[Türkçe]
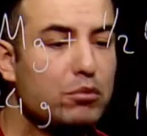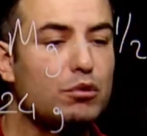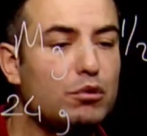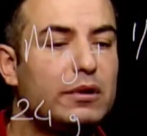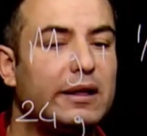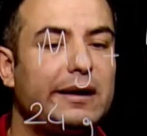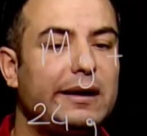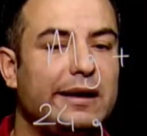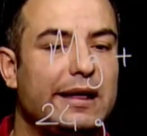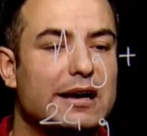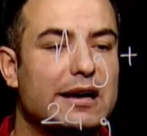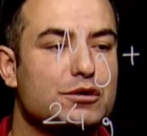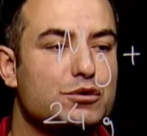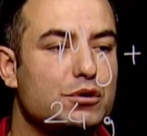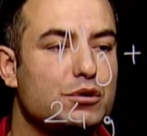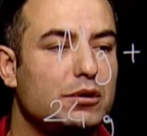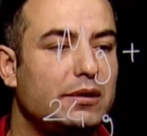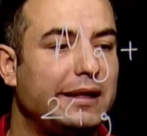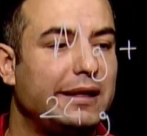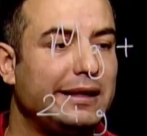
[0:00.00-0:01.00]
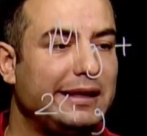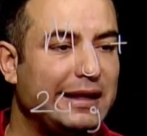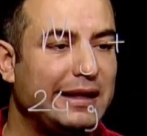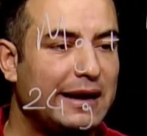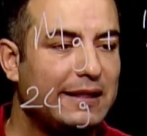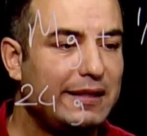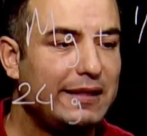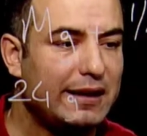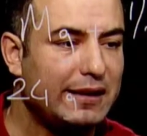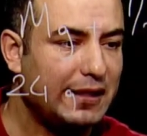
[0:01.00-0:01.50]
Burada reaksiyona
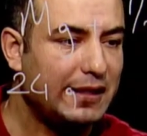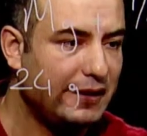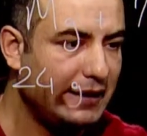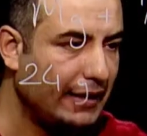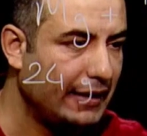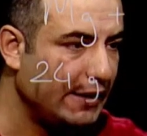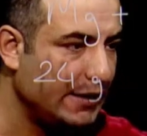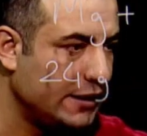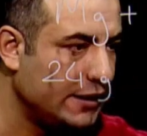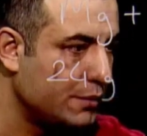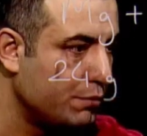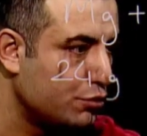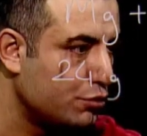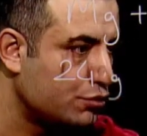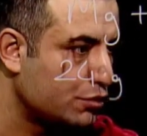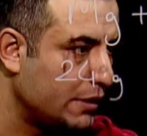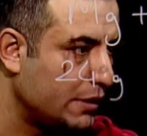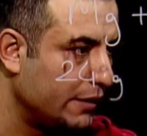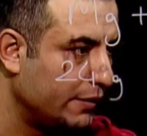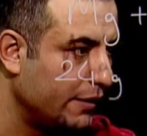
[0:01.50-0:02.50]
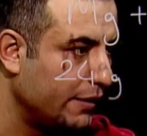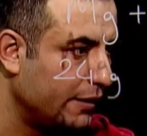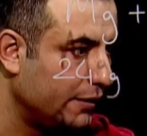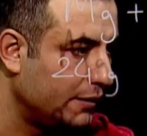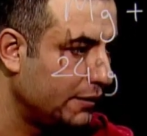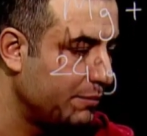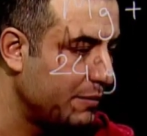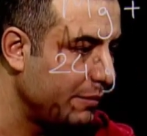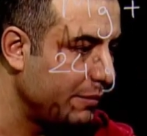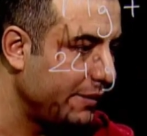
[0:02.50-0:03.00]
girenleri de yine buçuk kat
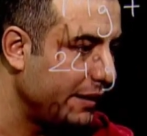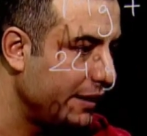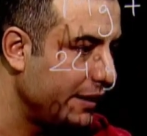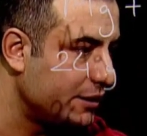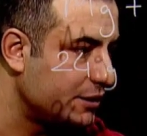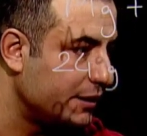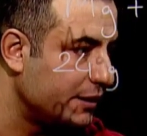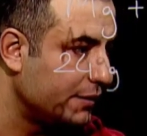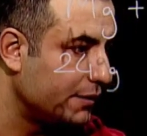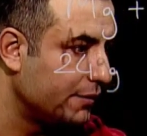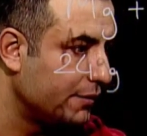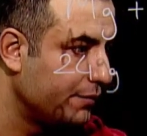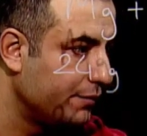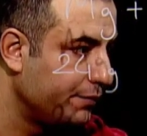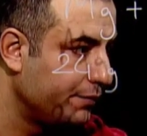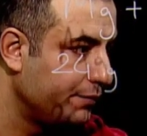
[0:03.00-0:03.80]
arttırmam gerekecek.